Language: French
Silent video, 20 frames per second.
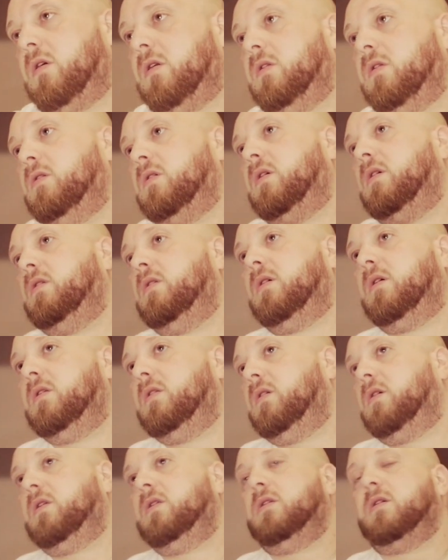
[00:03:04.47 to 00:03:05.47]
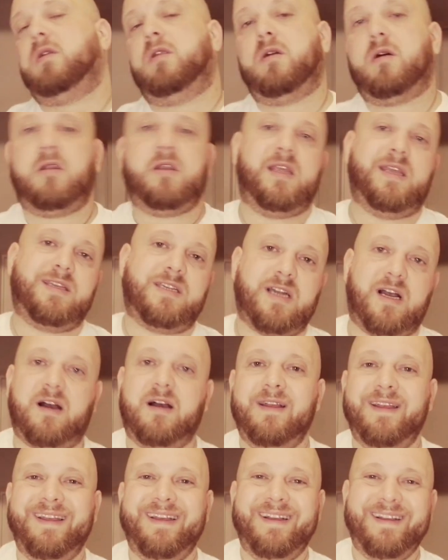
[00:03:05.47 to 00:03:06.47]
là là là là là là, les
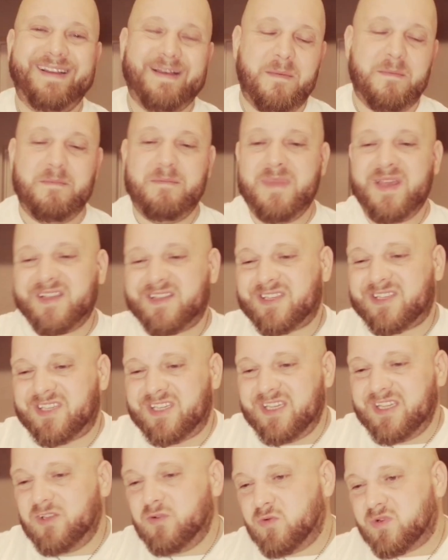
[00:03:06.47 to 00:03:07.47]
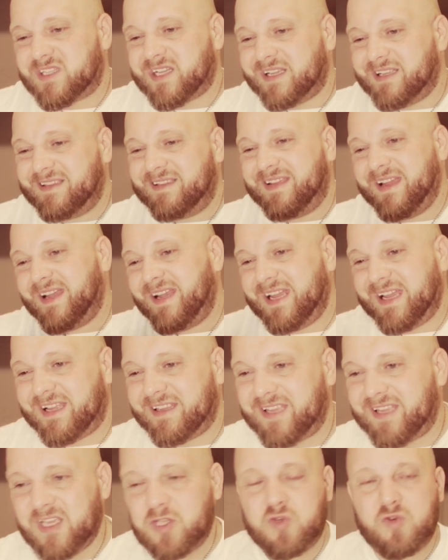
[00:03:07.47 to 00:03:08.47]
gars, Messi nous a
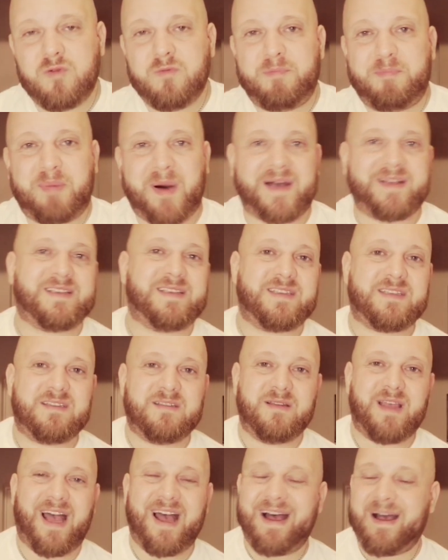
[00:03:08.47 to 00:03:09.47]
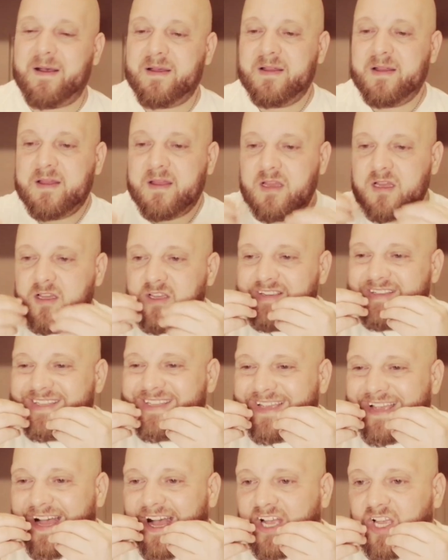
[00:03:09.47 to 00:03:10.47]
délecté d'une passe. Hein.
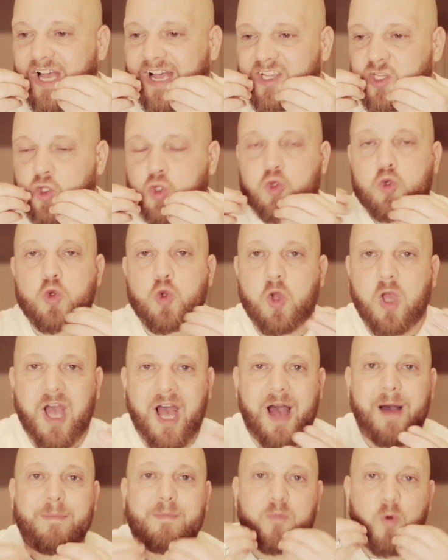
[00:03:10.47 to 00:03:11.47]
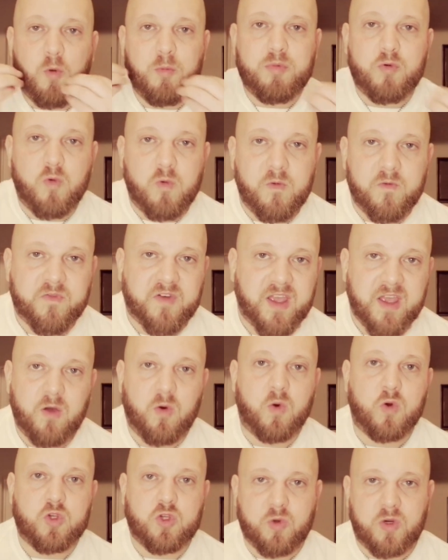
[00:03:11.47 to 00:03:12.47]
C'est un, sucre, un bonbon,
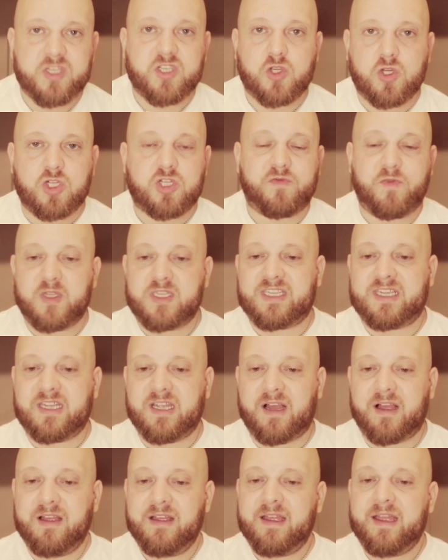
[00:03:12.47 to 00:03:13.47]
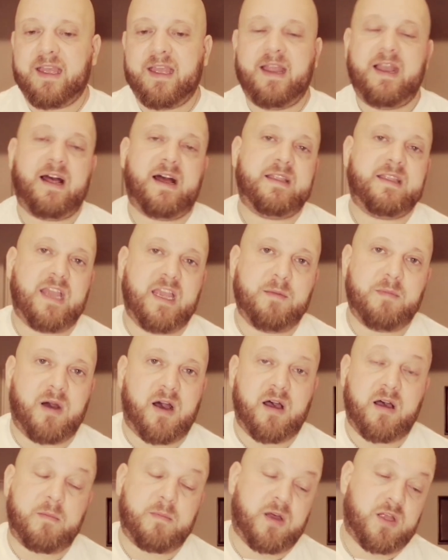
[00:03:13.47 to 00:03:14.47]
frérot. Tu vois ce que je veux dire Et là,
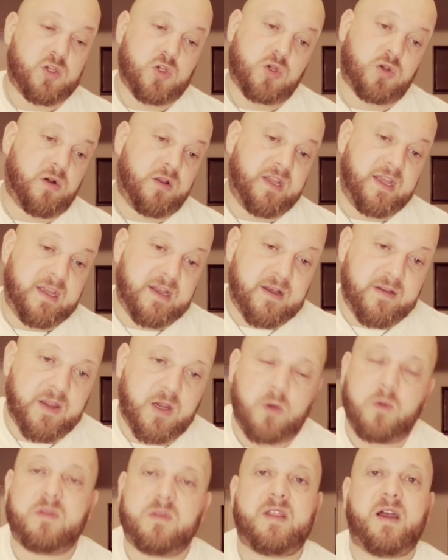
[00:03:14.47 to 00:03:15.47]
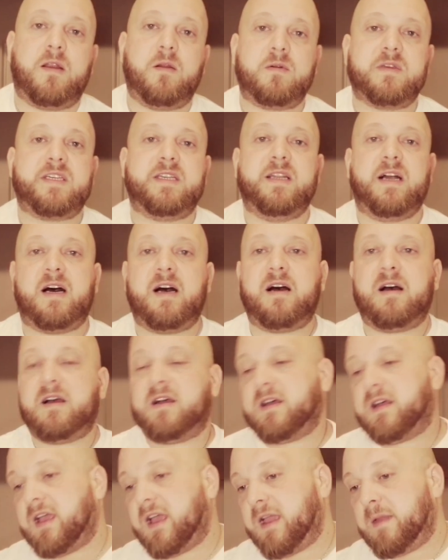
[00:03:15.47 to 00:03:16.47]
Neymar, bah, tu connais, hein, avec le talent qu'il
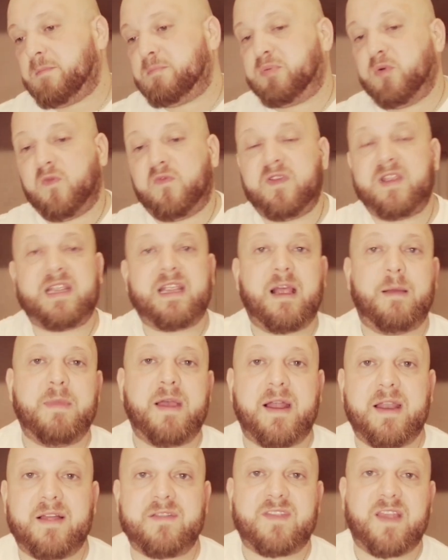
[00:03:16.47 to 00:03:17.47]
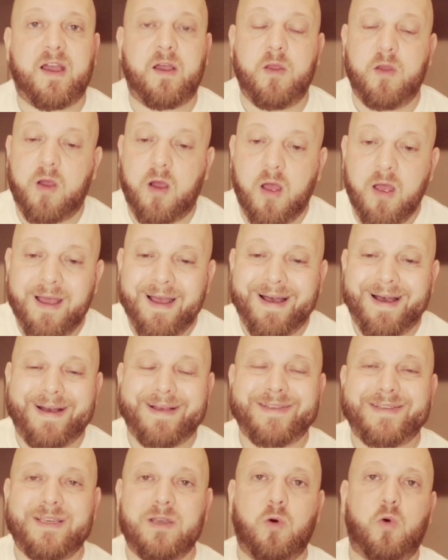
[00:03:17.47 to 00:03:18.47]
a, eh, pouf, il te la met à l'intérieur.
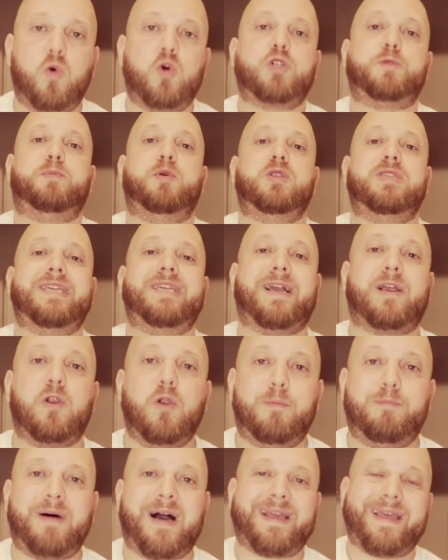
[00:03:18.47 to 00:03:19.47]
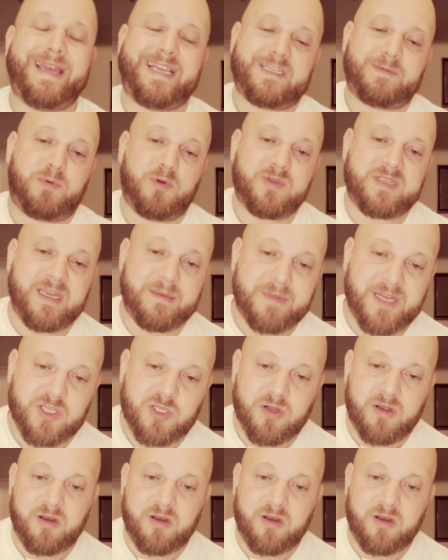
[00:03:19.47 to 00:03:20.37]
1-0, je peux te dire que le parc a explosé, ma